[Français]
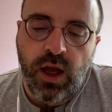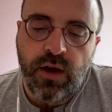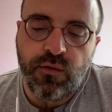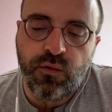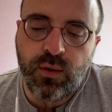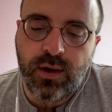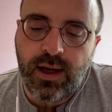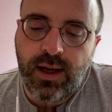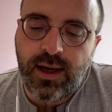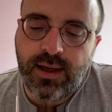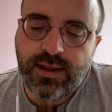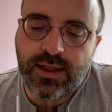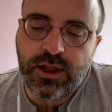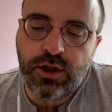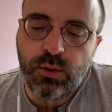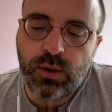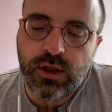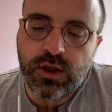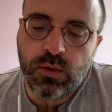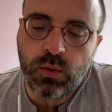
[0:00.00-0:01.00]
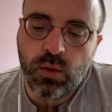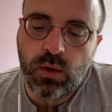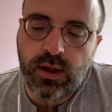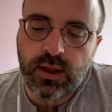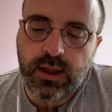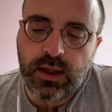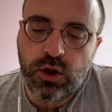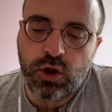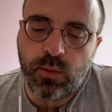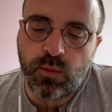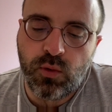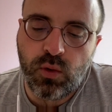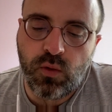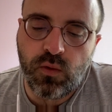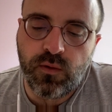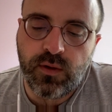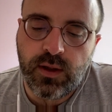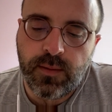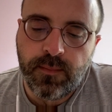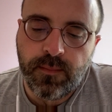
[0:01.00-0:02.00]
Voilà la situation dans laquelle je me
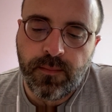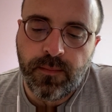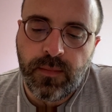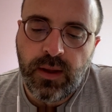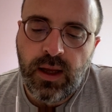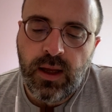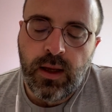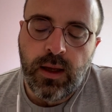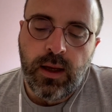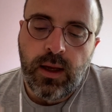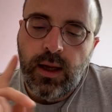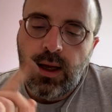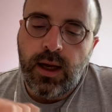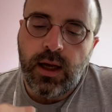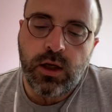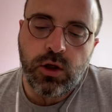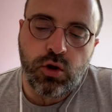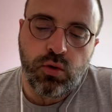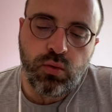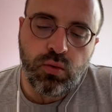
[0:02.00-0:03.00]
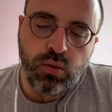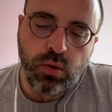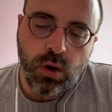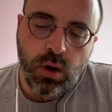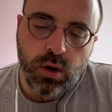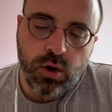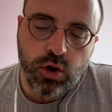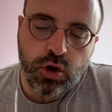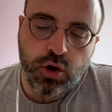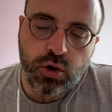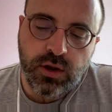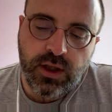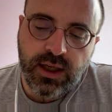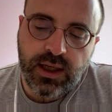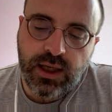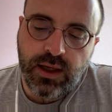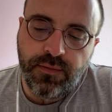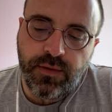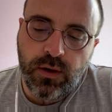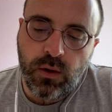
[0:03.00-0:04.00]
trouvais. Un jour, je
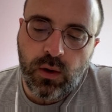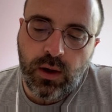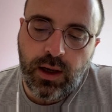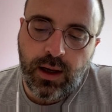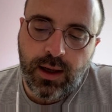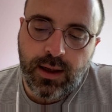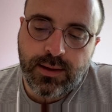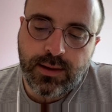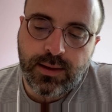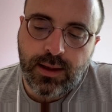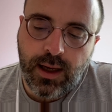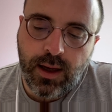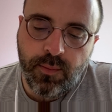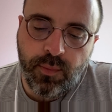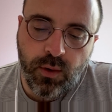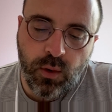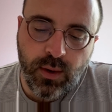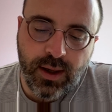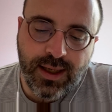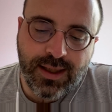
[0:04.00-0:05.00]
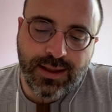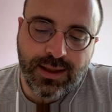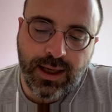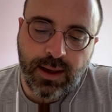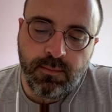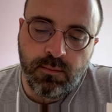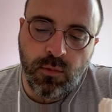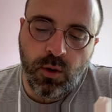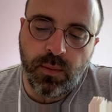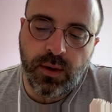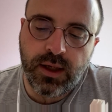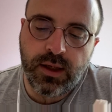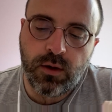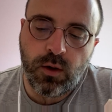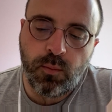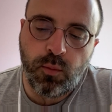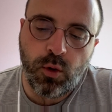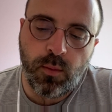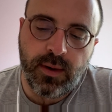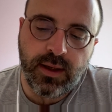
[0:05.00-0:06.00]
décrivis en classe un plan extrêmement
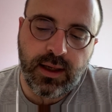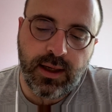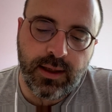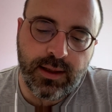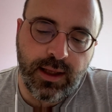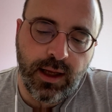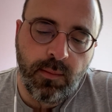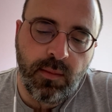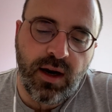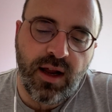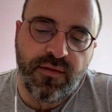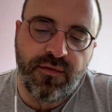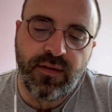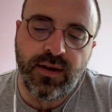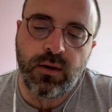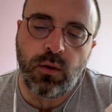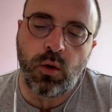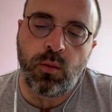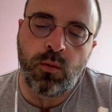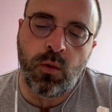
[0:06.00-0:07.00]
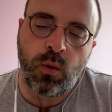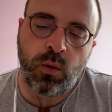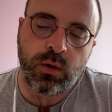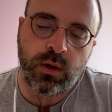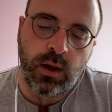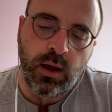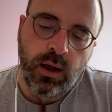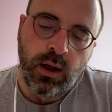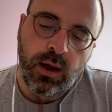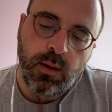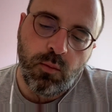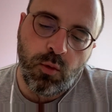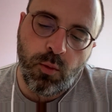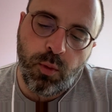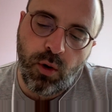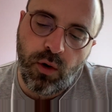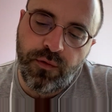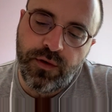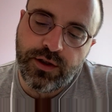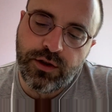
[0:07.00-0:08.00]
brillant pour mettre un terme à la fin dans le monde. Mon
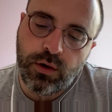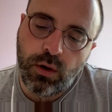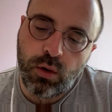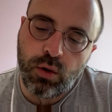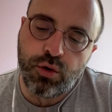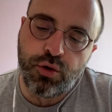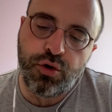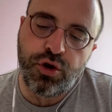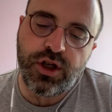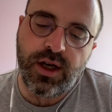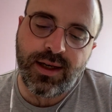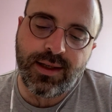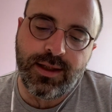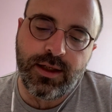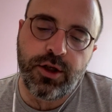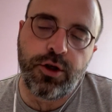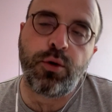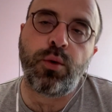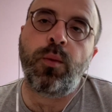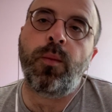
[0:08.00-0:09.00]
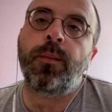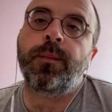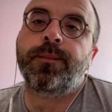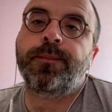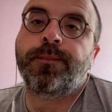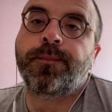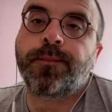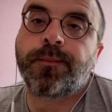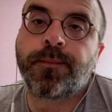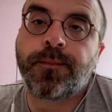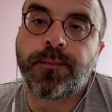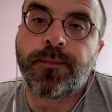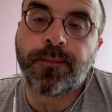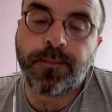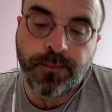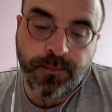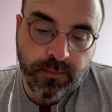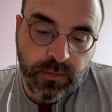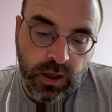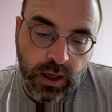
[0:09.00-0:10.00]
professeur le jugea idiot.
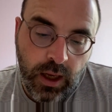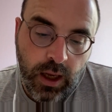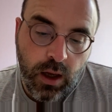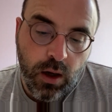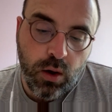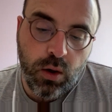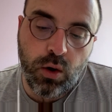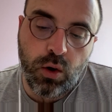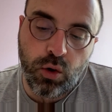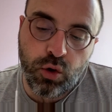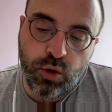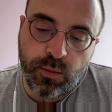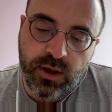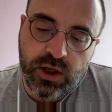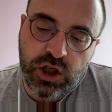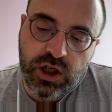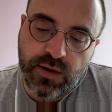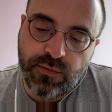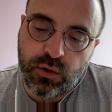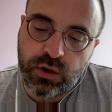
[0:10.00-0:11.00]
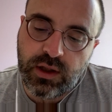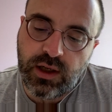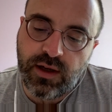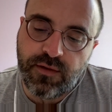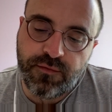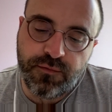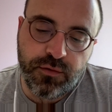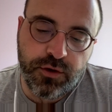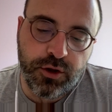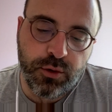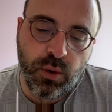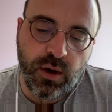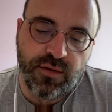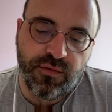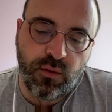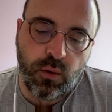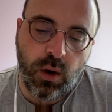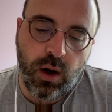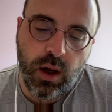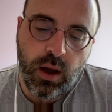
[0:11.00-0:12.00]
Le lendemain, j'inventais la fusion à
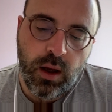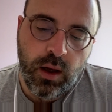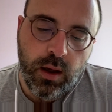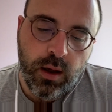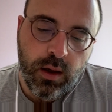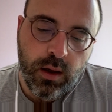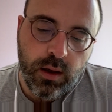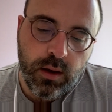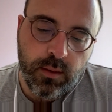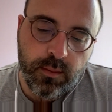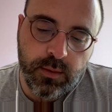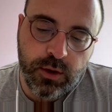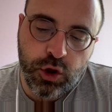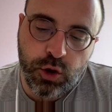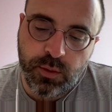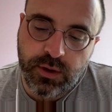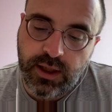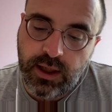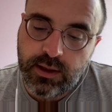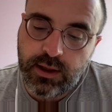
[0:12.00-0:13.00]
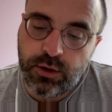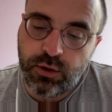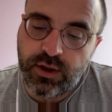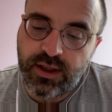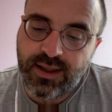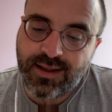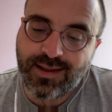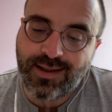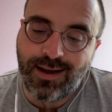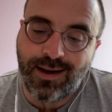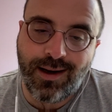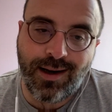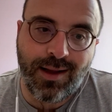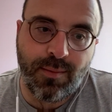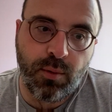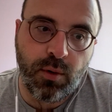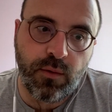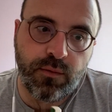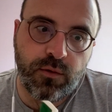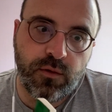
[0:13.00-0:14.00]
froid, mais je me gardais de dire ça à la
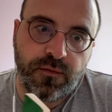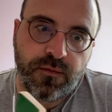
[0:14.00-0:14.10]
prof de